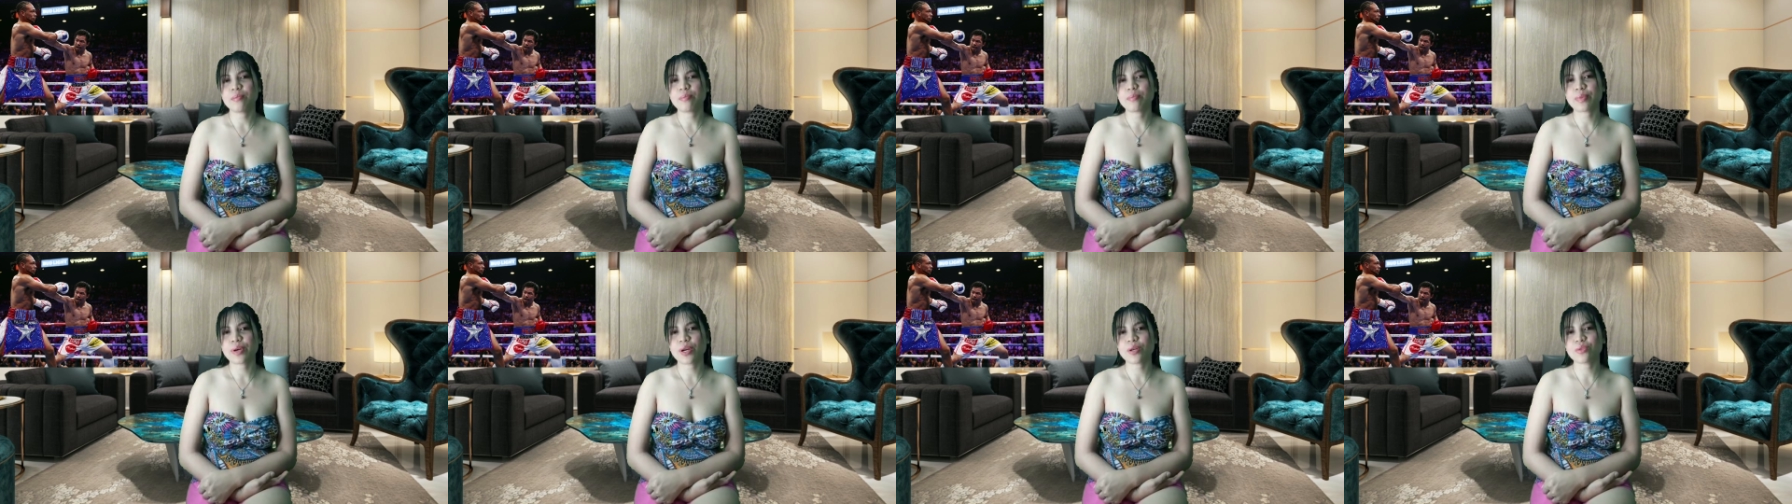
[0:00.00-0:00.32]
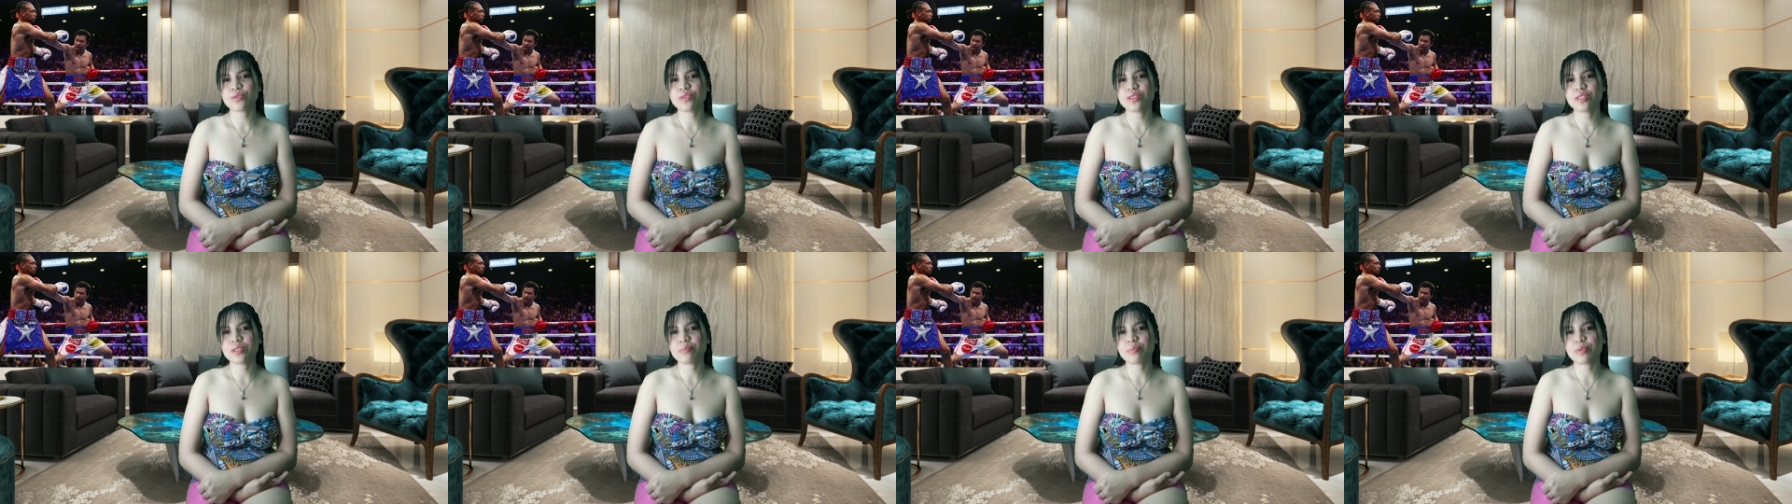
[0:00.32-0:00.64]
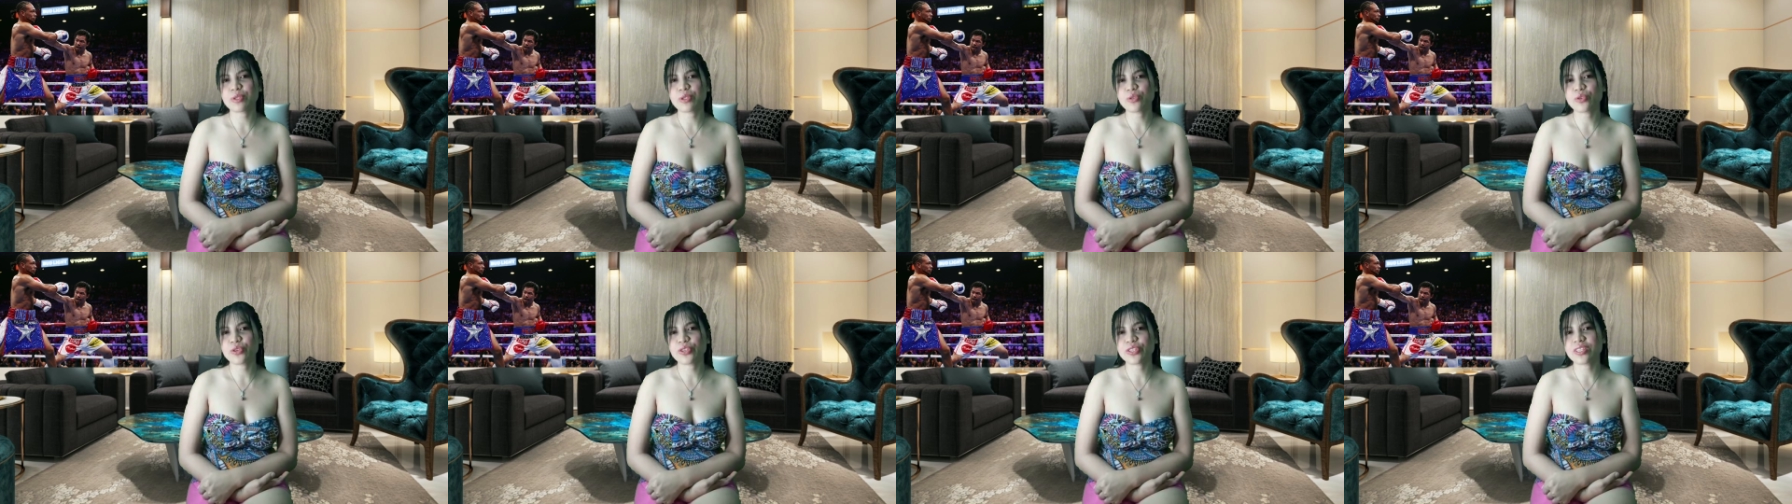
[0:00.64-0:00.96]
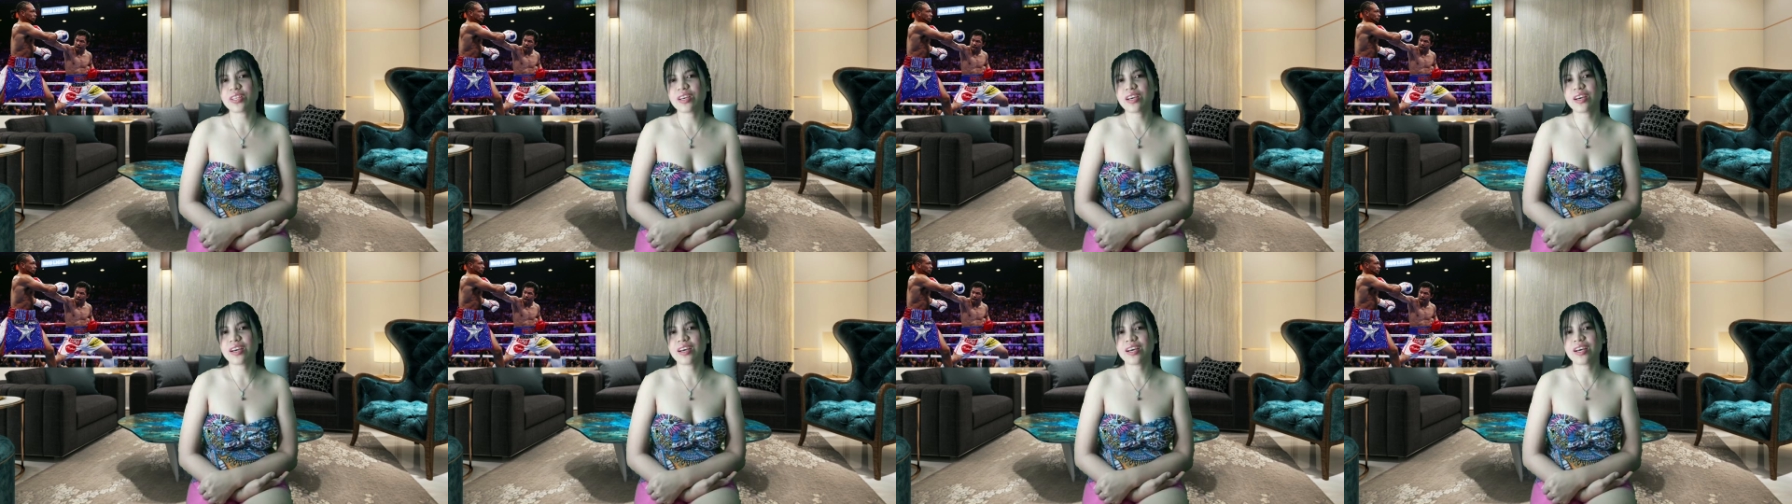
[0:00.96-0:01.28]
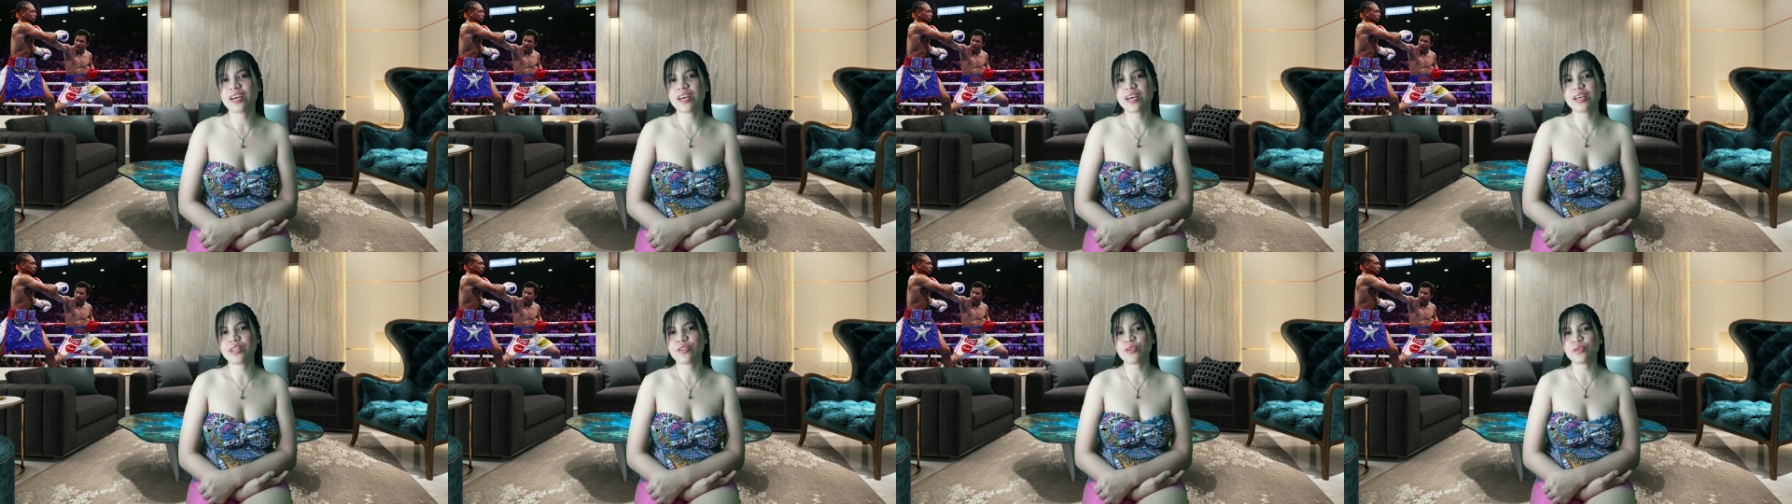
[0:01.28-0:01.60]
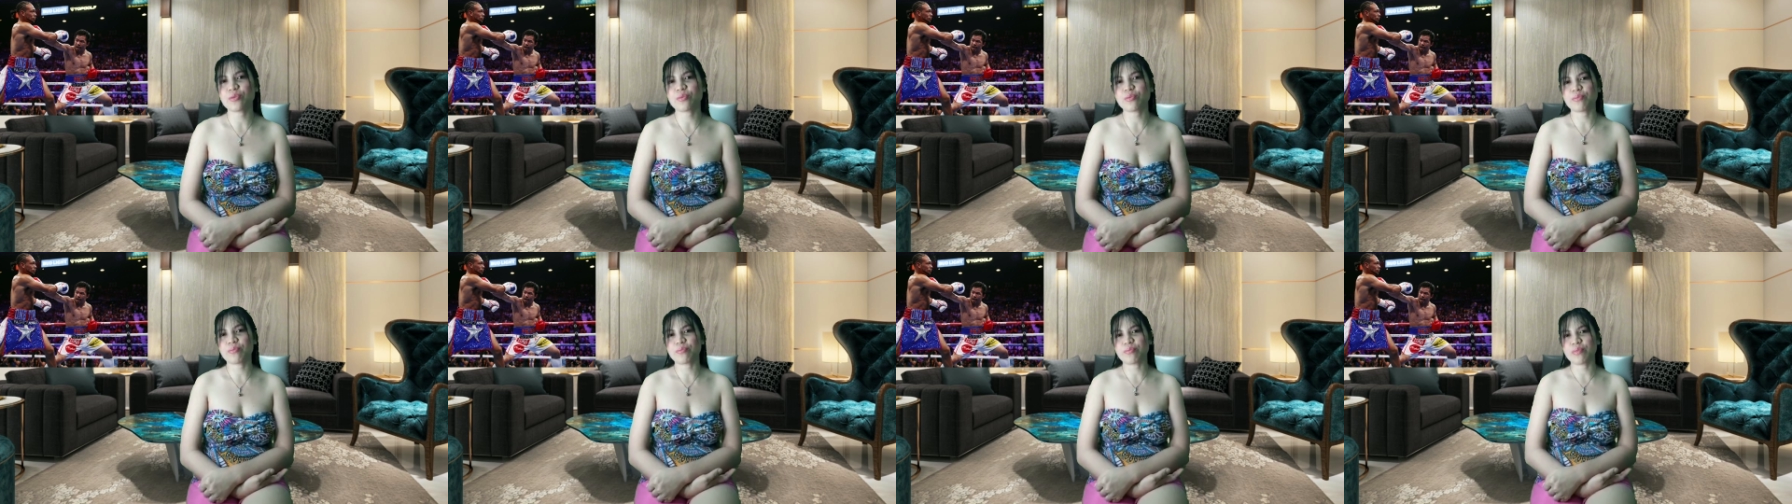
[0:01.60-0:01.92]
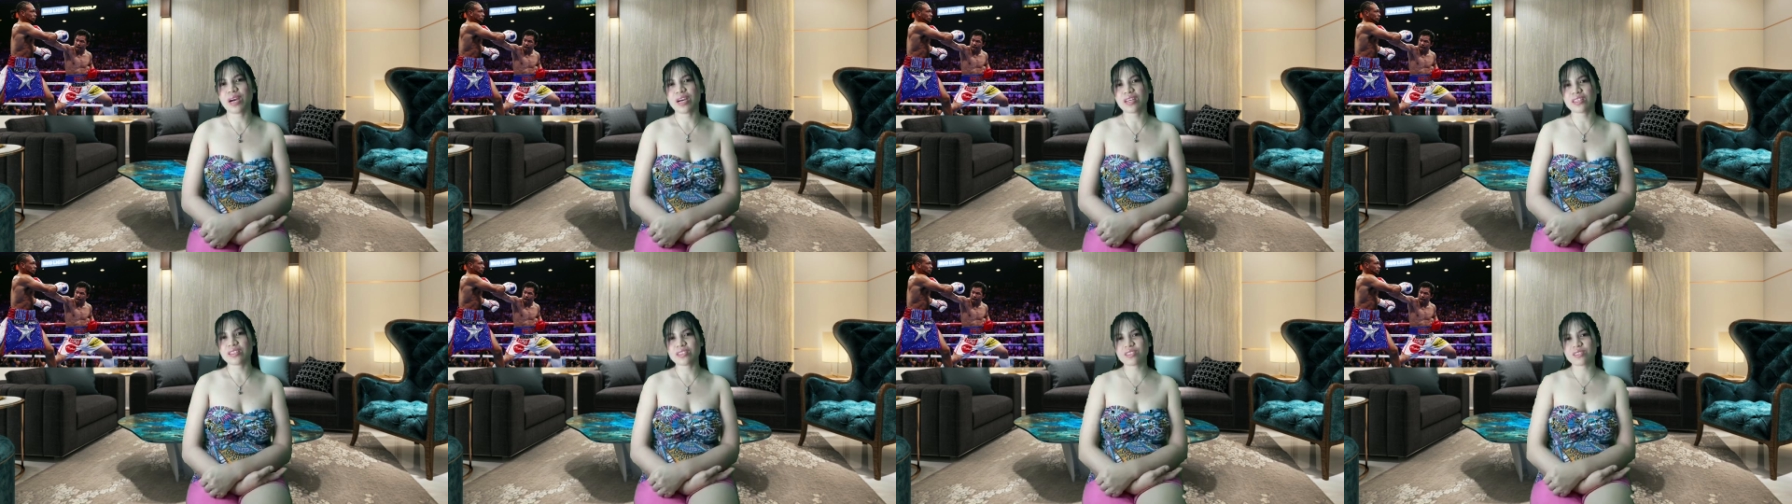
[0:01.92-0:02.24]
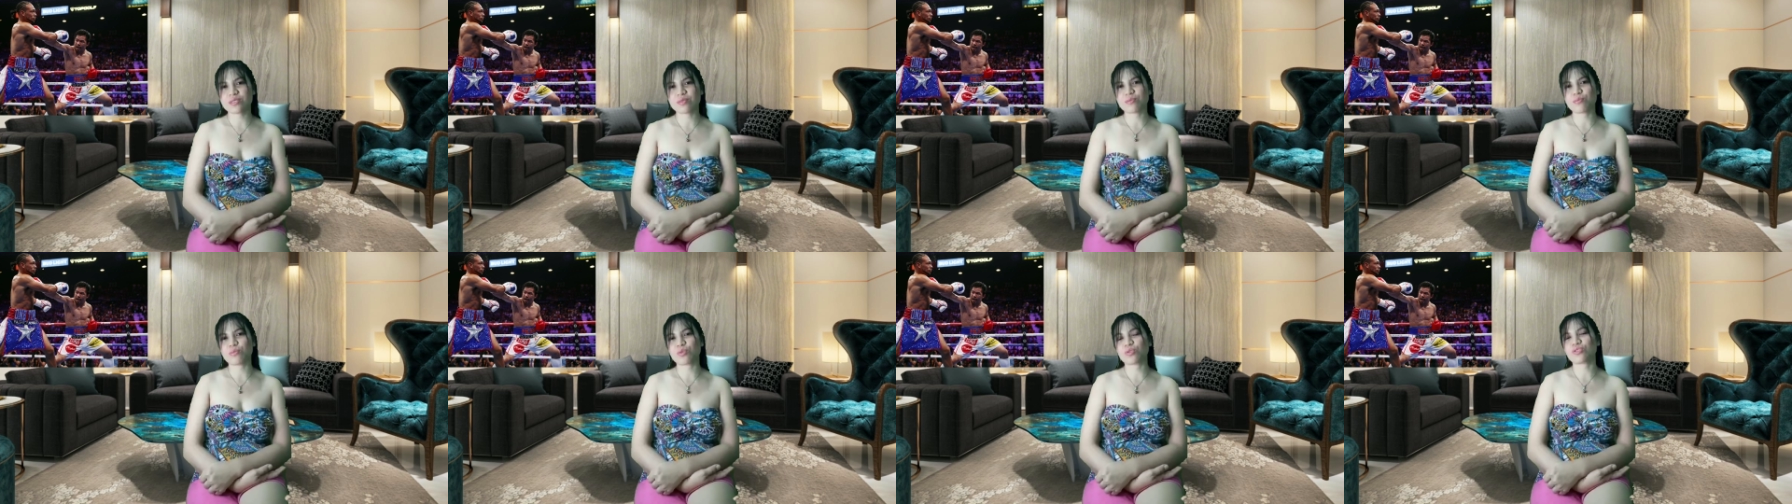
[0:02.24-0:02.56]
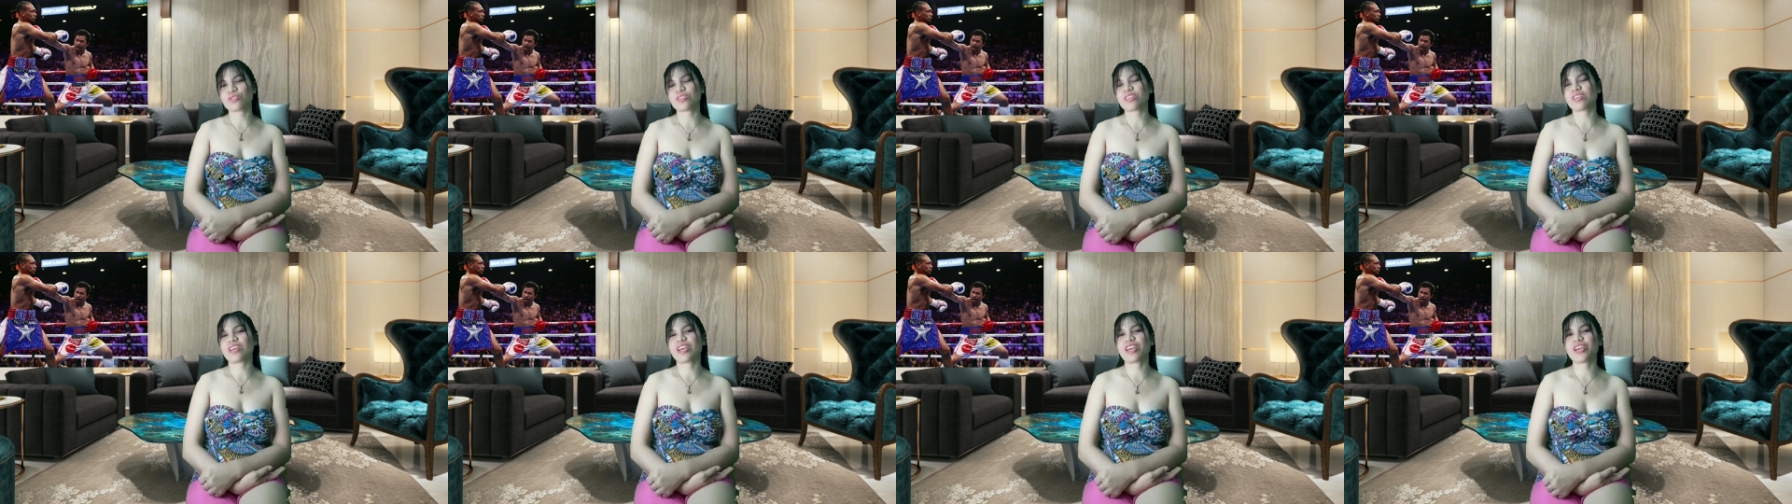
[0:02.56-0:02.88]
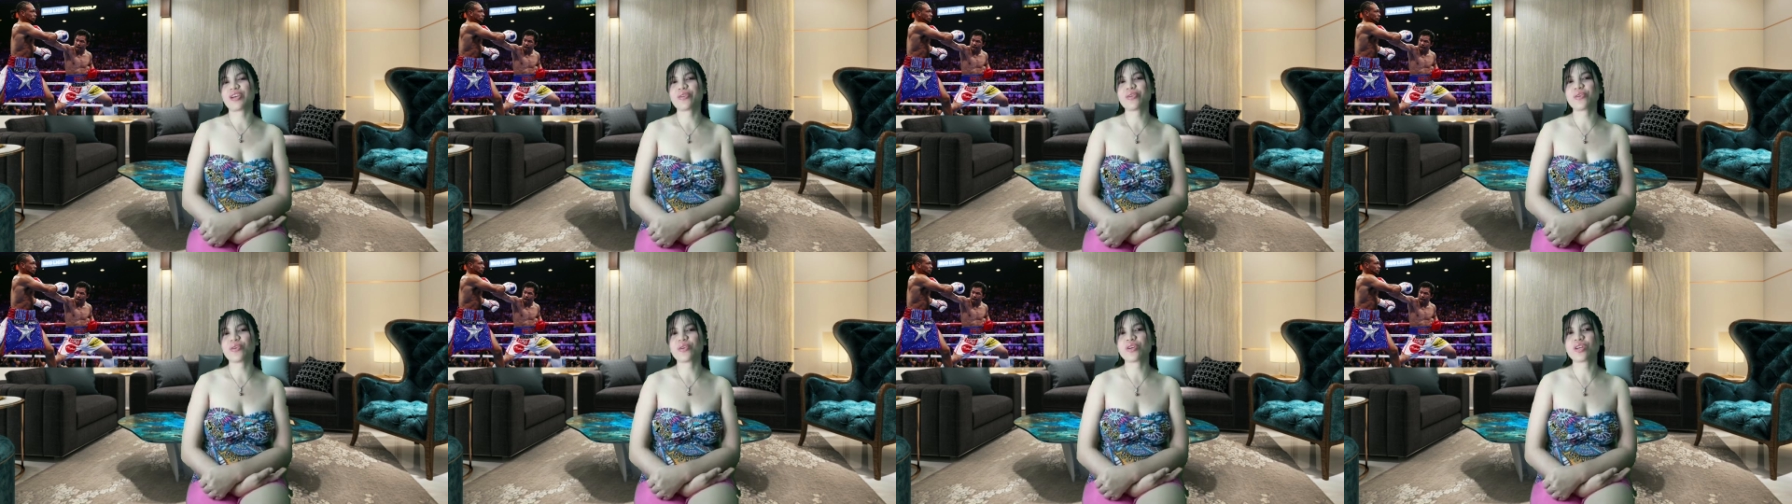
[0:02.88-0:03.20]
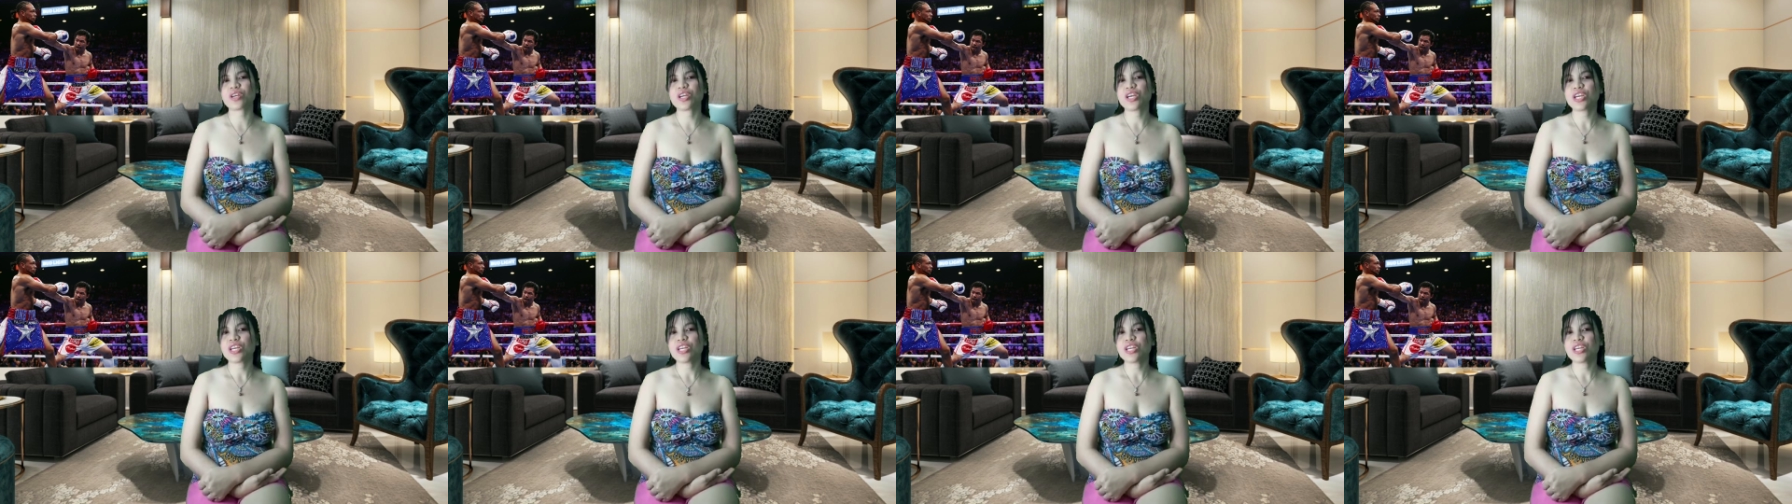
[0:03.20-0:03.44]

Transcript: proudly Pinoy na ano, box, boksingero.